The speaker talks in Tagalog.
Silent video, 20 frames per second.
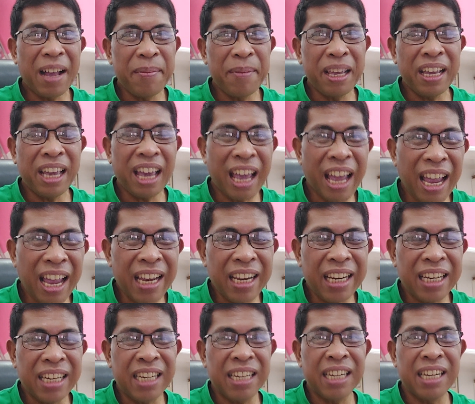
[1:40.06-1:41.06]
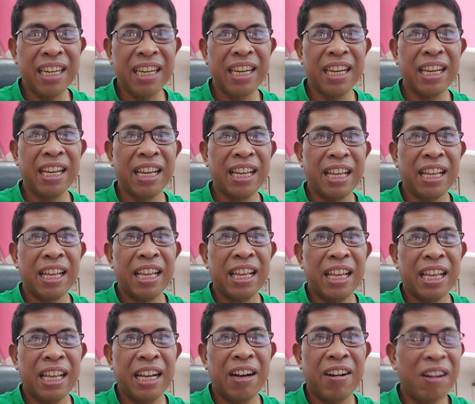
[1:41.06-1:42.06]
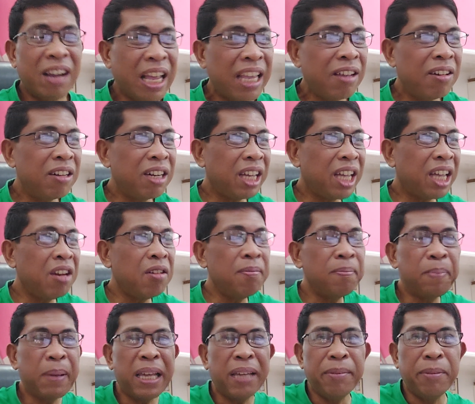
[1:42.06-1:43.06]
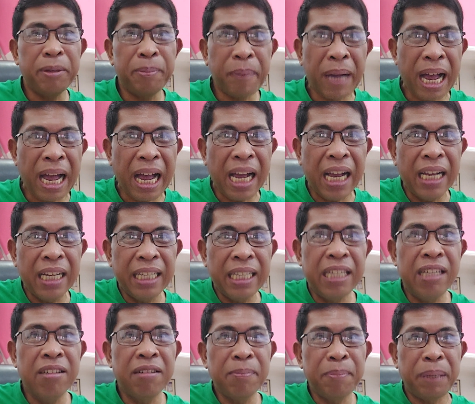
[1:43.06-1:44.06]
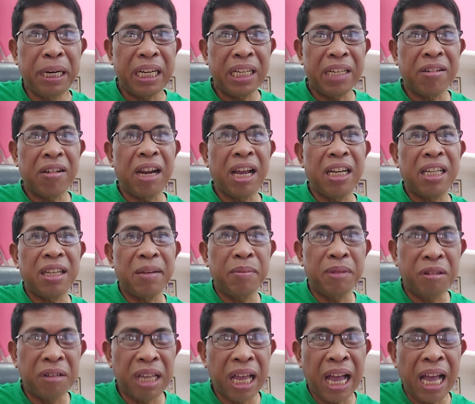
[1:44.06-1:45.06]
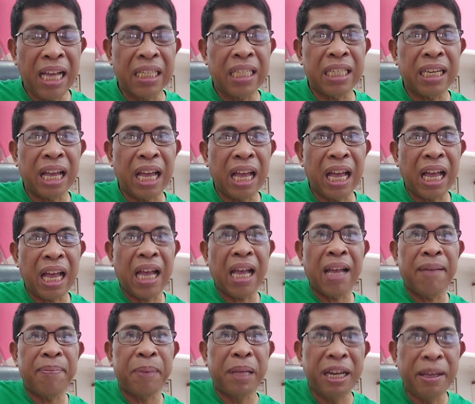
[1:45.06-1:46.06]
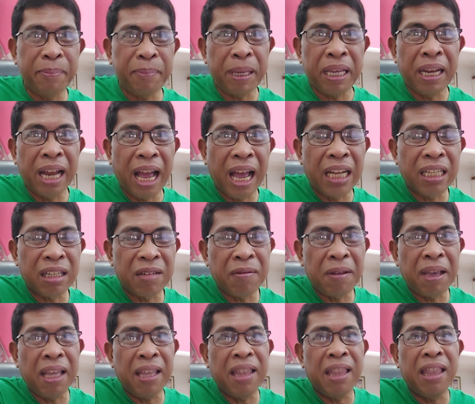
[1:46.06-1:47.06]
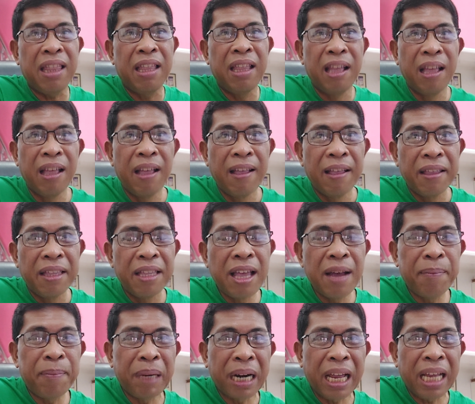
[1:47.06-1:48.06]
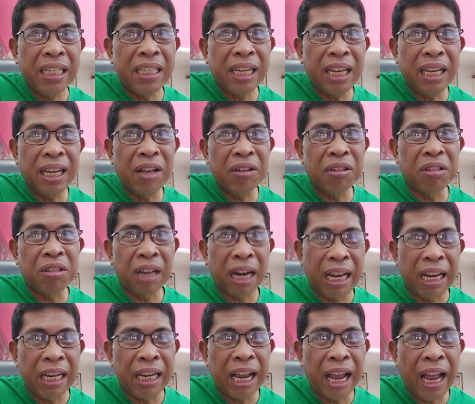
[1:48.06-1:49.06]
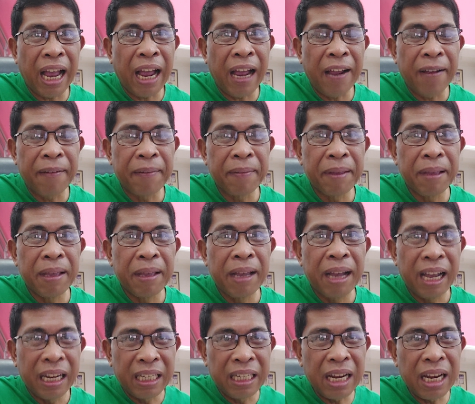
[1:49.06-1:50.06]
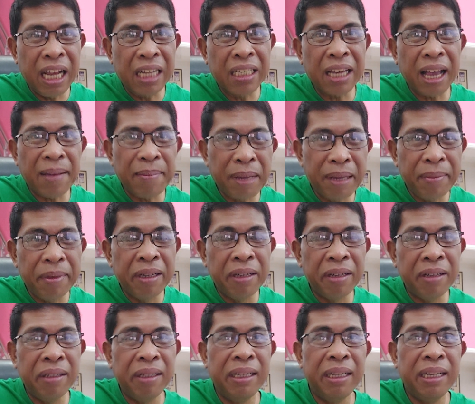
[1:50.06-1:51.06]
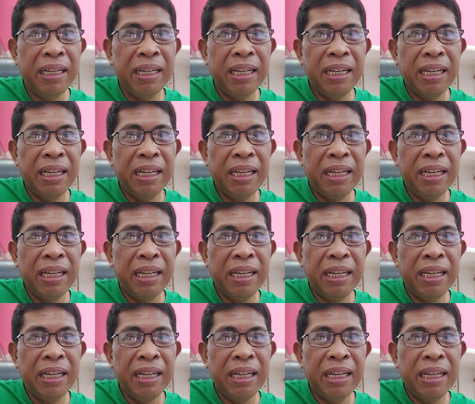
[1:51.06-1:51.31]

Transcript: kami cakes. O ngayon, kinumpir mo pa yung presyo ng sibuyas sa Pilipinas with the price in Australia. At sinasabi mo,